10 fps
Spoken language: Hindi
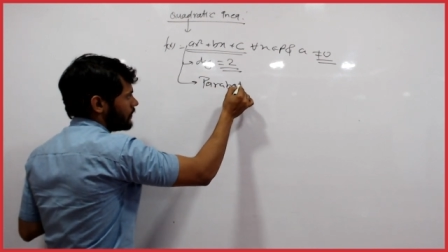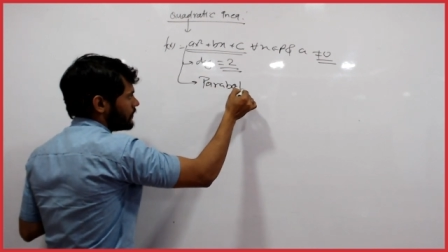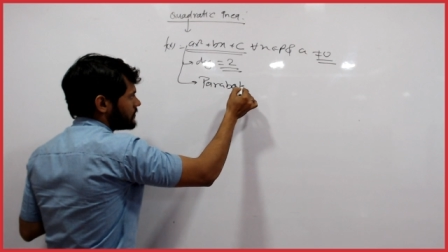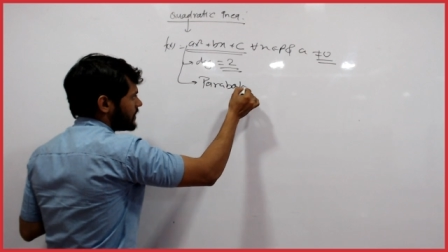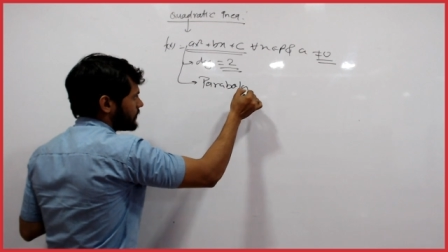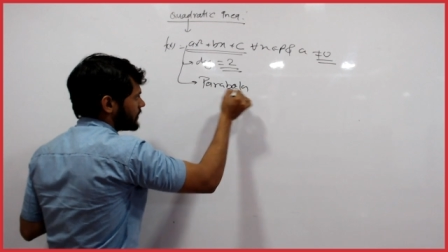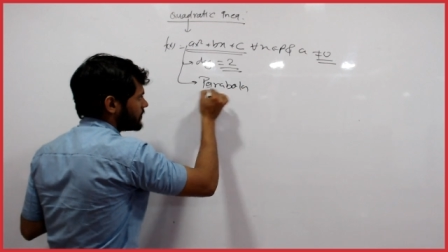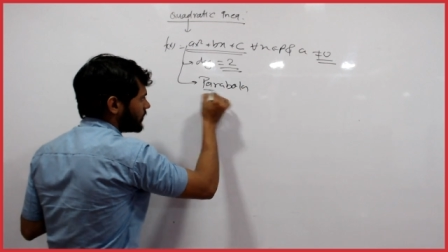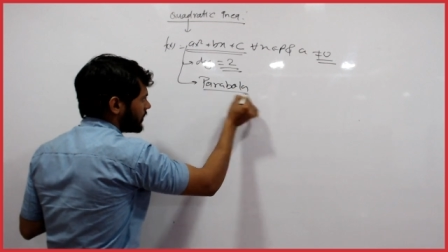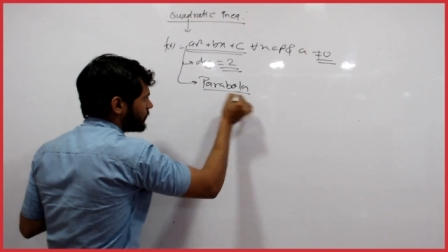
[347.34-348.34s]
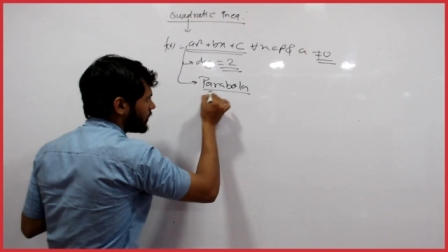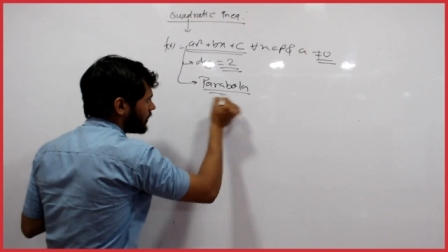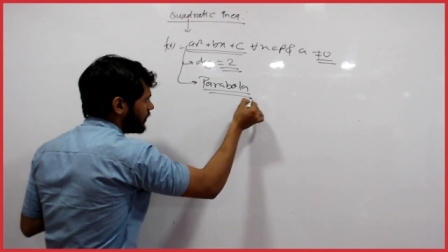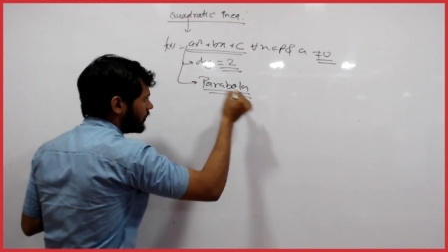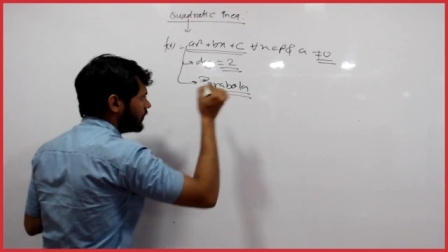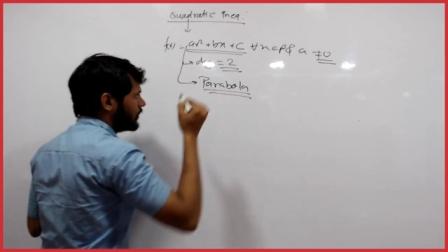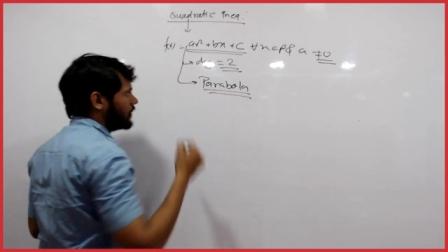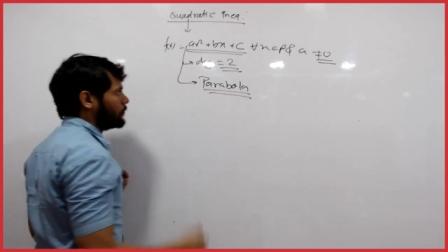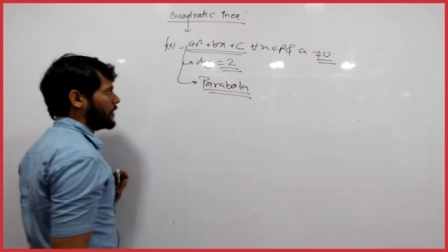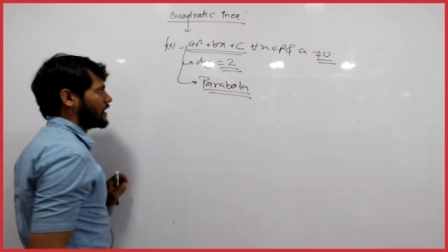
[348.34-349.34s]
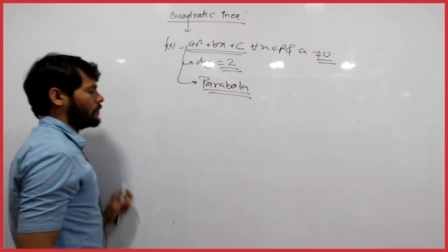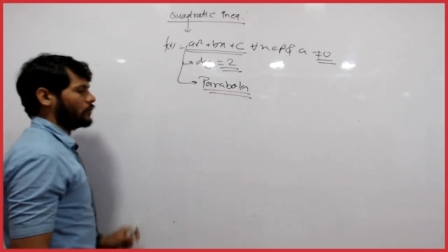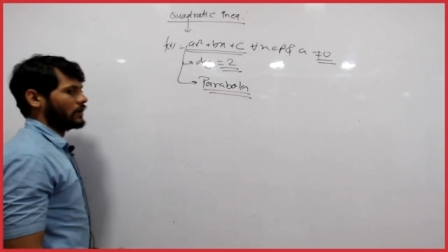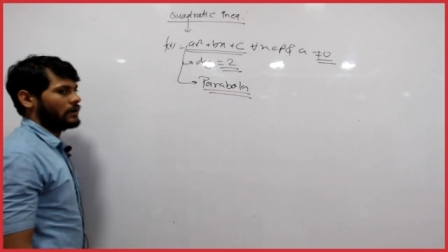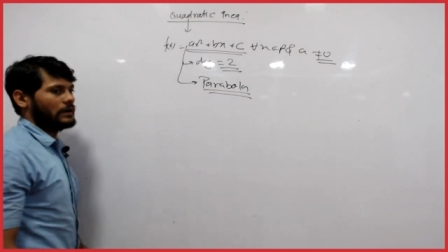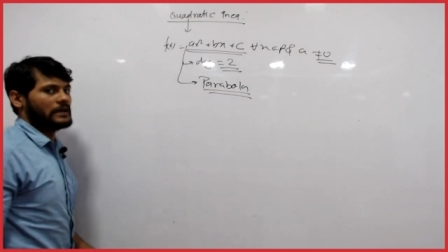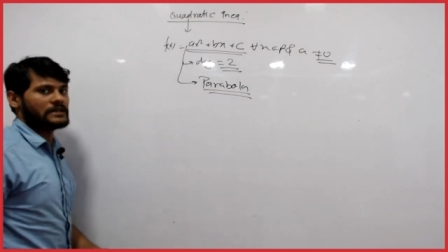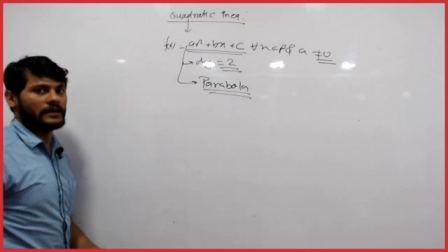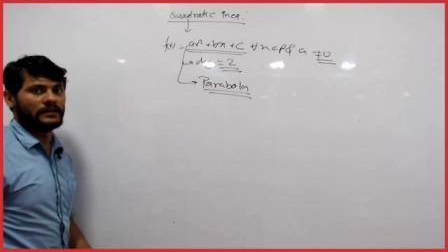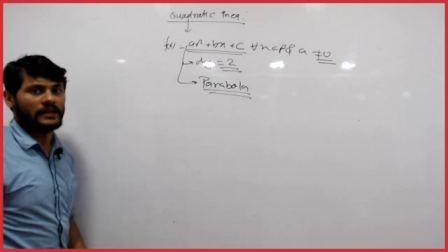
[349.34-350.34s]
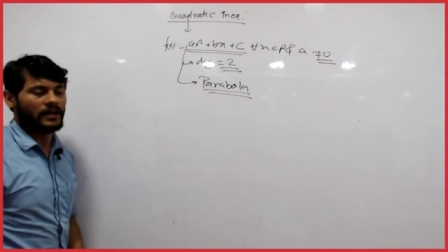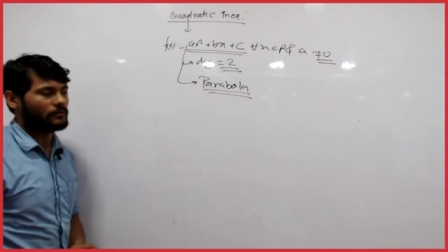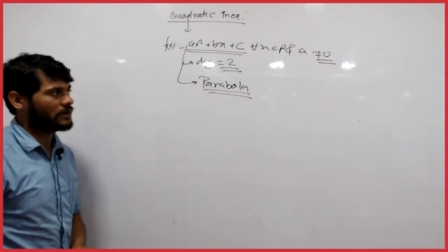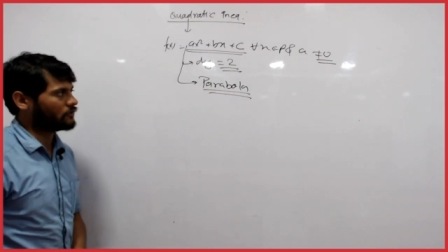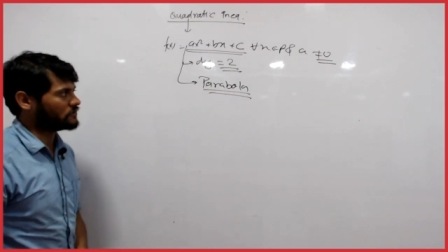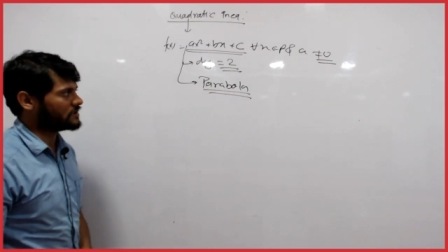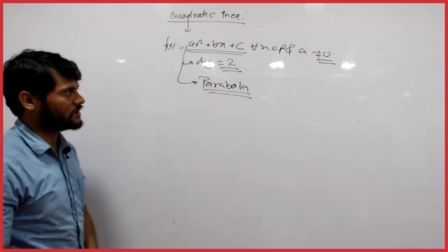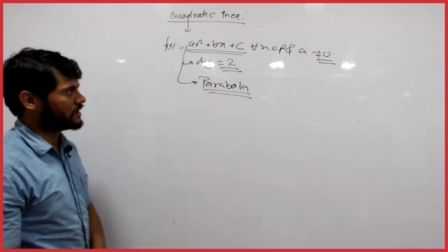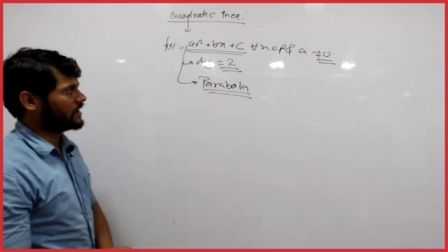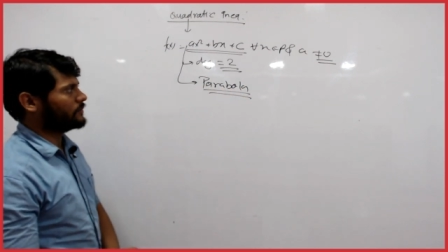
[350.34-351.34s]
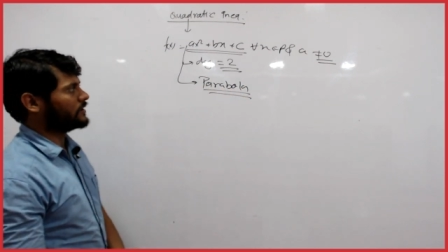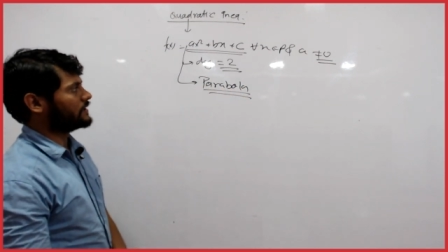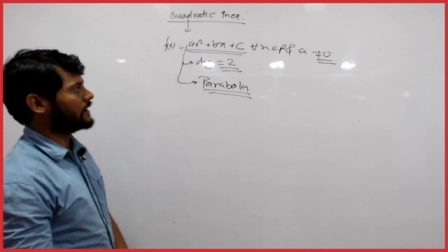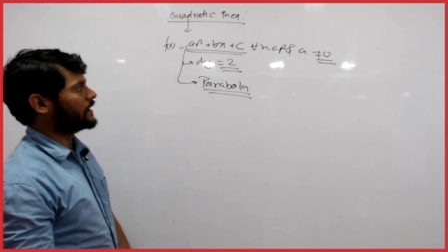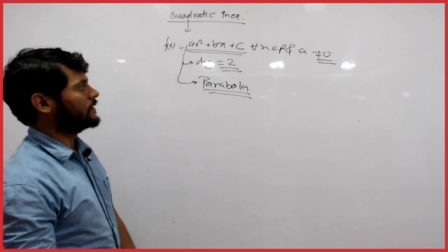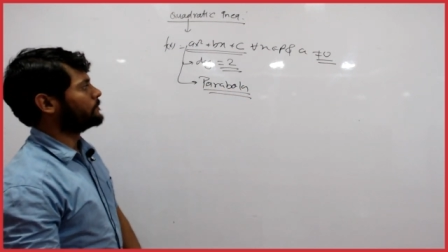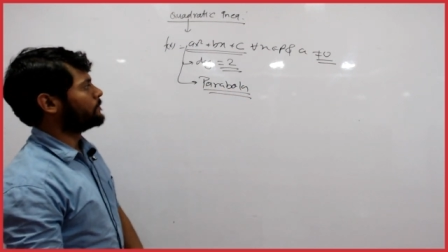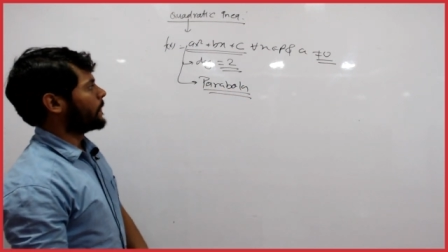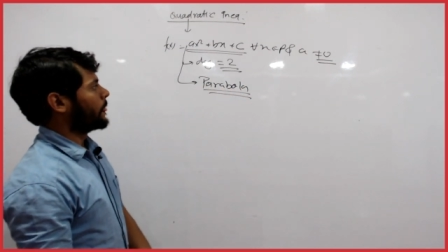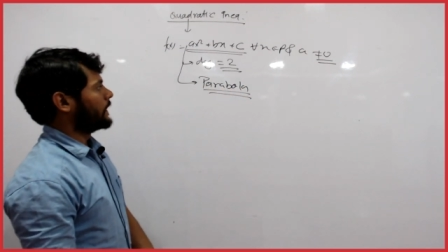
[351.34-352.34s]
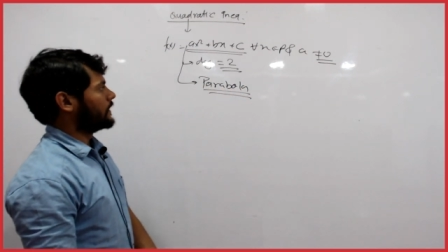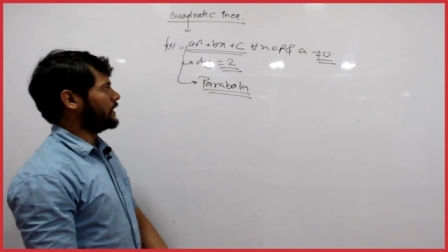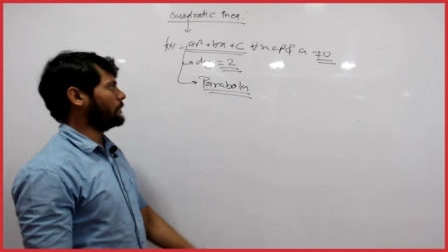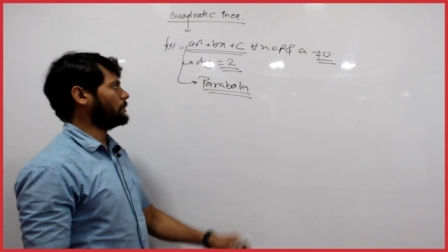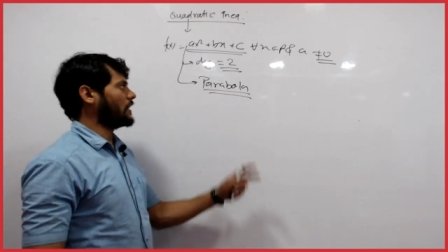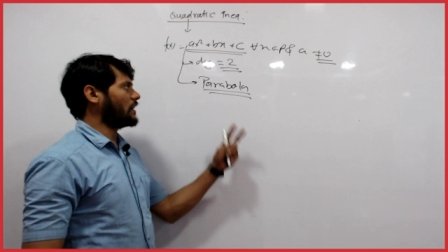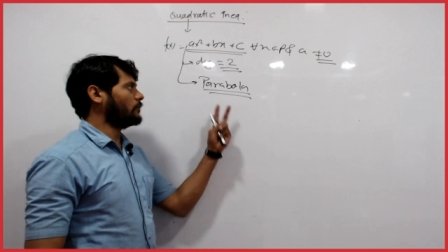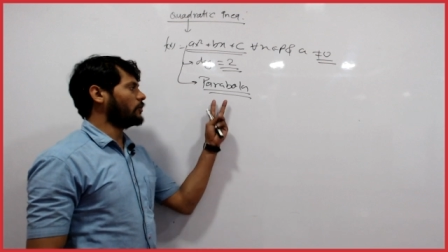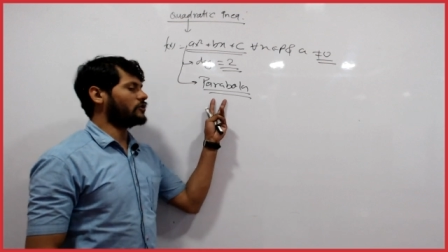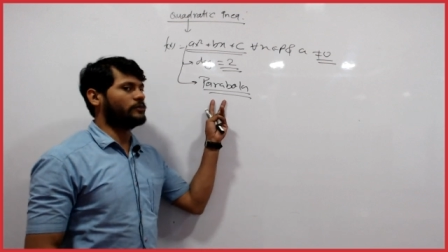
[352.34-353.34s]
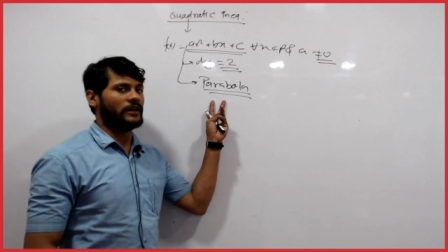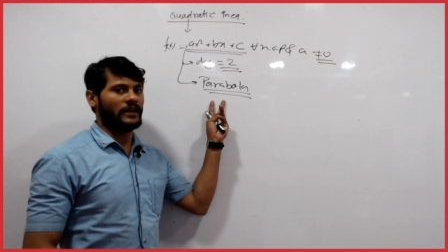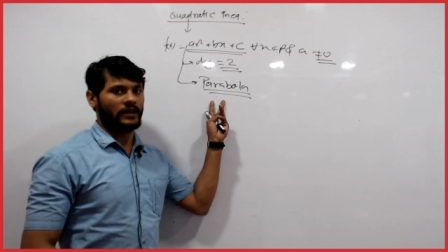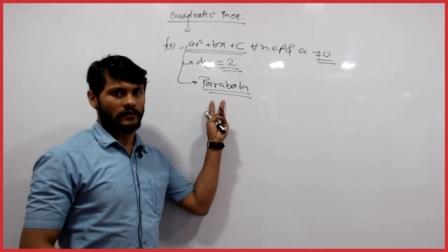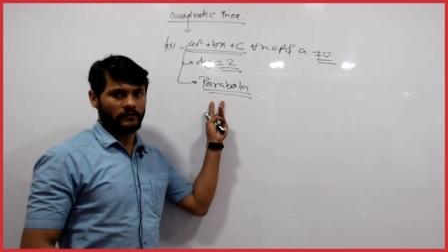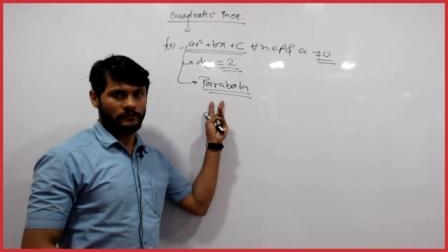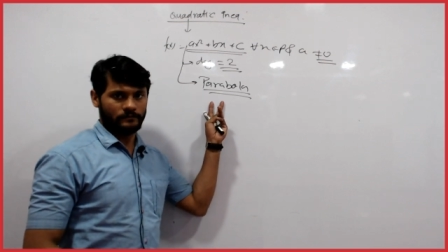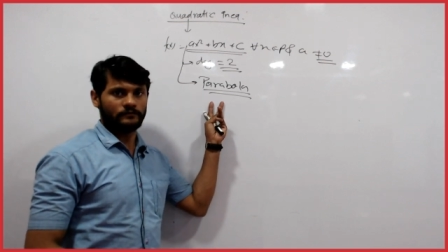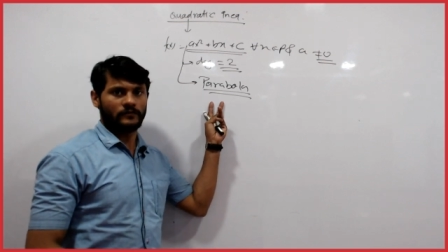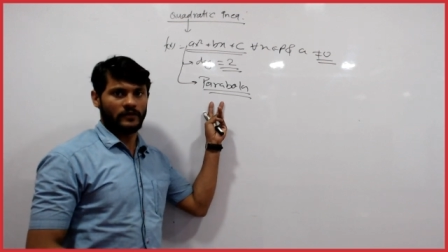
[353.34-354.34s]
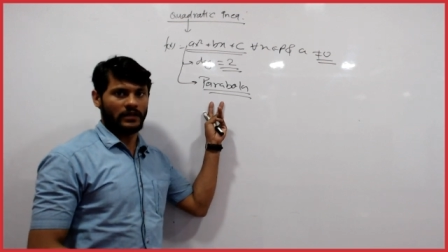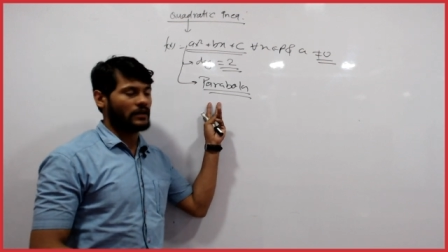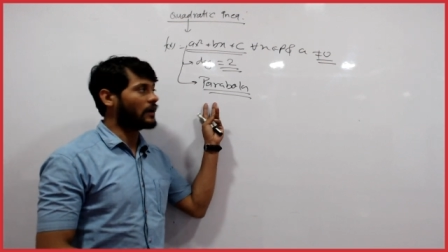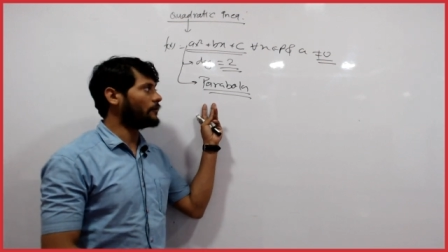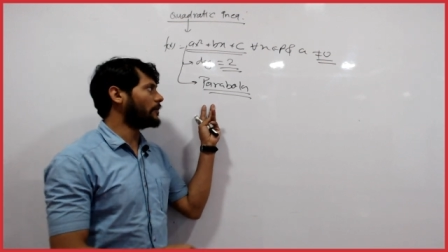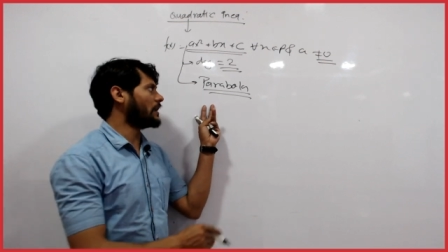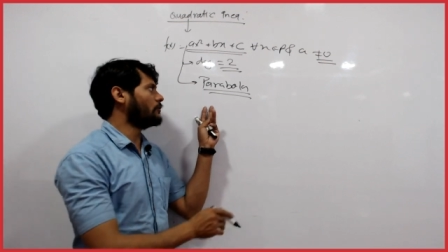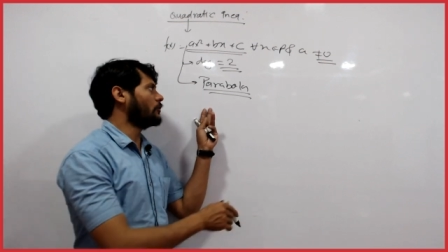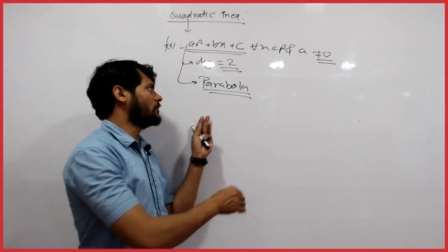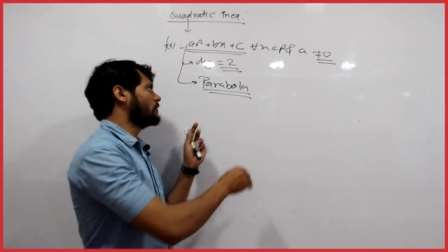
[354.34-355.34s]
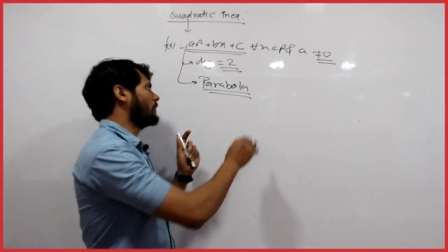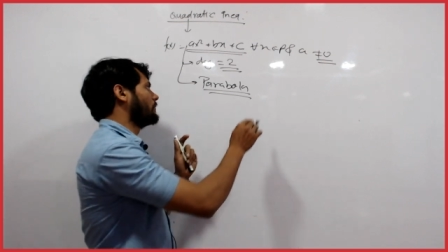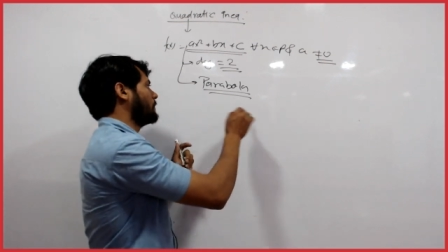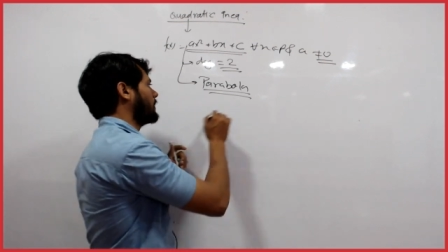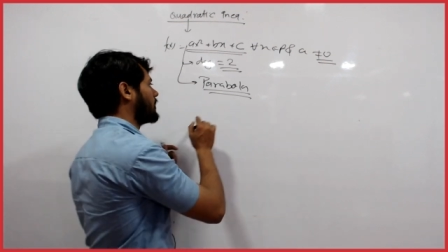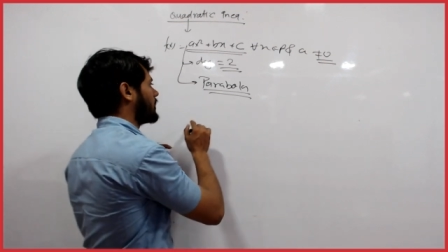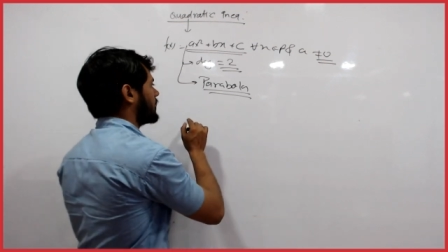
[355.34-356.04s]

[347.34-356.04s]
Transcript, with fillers: सेप कैसी बनेगी बेटा पैराबोला अच्छा यहां पर एक क्वेश्चन जनरली बनता है कि पैराबोला तो बनेगा ठीक है अब पैराबोला जो हमने पढ़ रखे